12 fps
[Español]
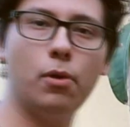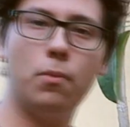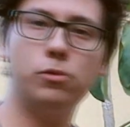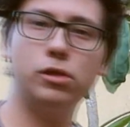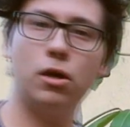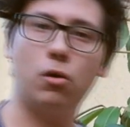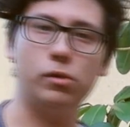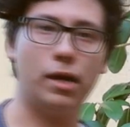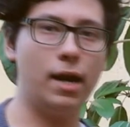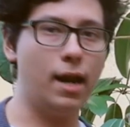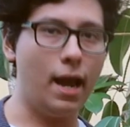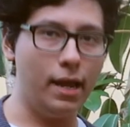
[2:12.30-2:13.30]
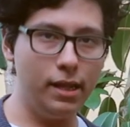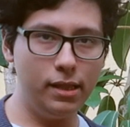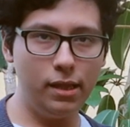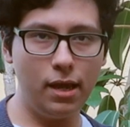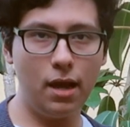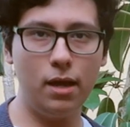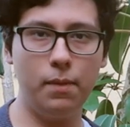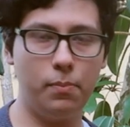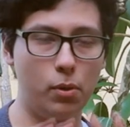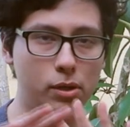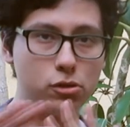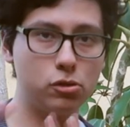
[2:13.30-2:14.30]
que podemos encontrar en la India y
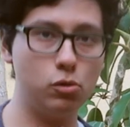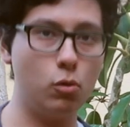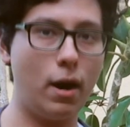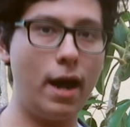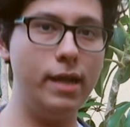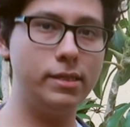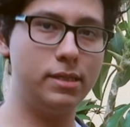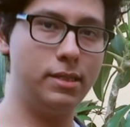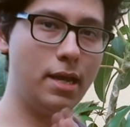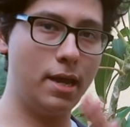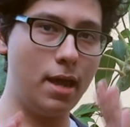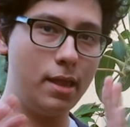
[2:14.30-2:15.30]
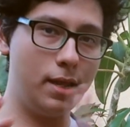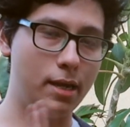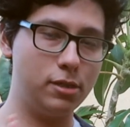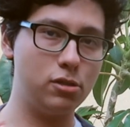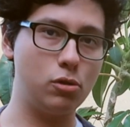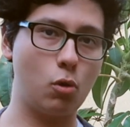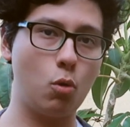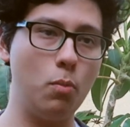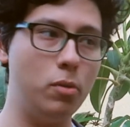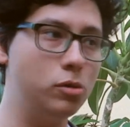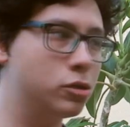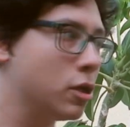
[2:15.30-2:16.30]
por esos lugares, hacia allá, en esos
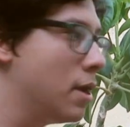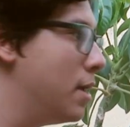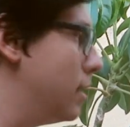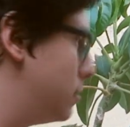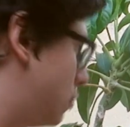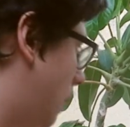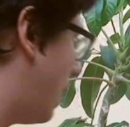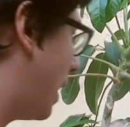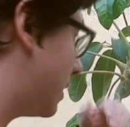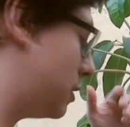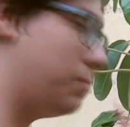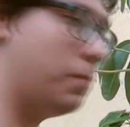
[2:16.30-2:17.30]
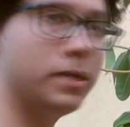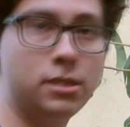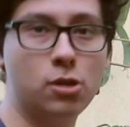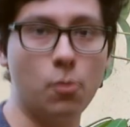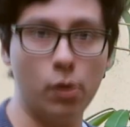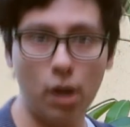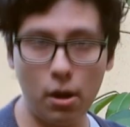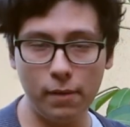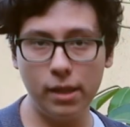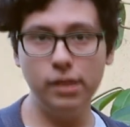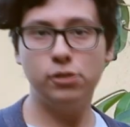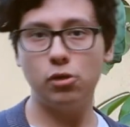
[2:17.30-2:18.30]
rumbos, son varias especies como ya lo
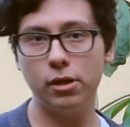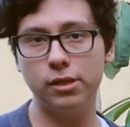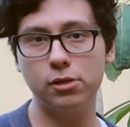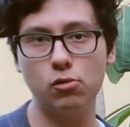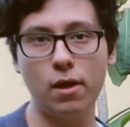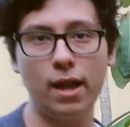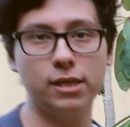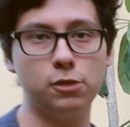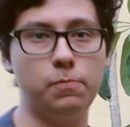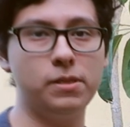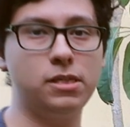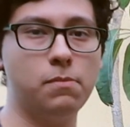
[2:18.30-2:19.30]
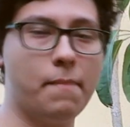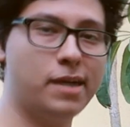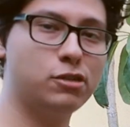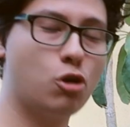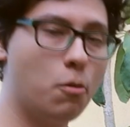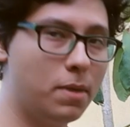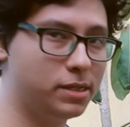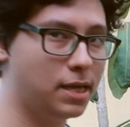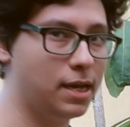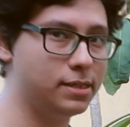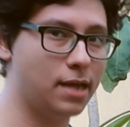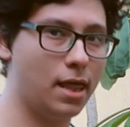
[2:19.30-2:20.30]
había dicho, y esta es una de las especies más
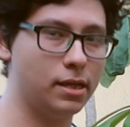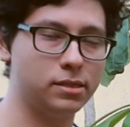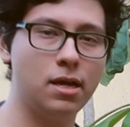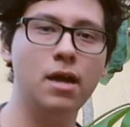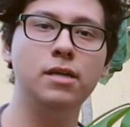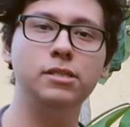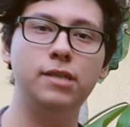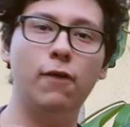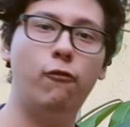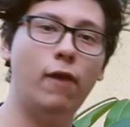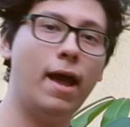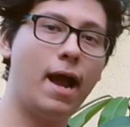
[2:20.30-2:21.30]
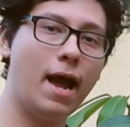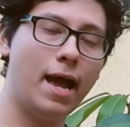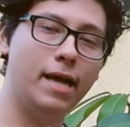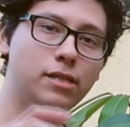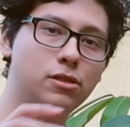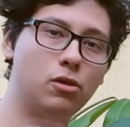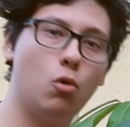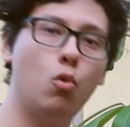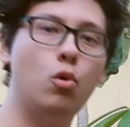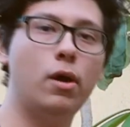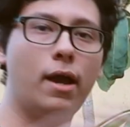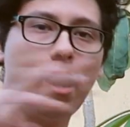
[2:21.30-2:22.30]
comercializadas. Cheflera es
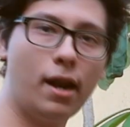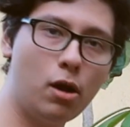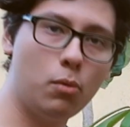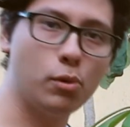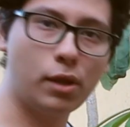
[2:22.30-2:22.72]
un género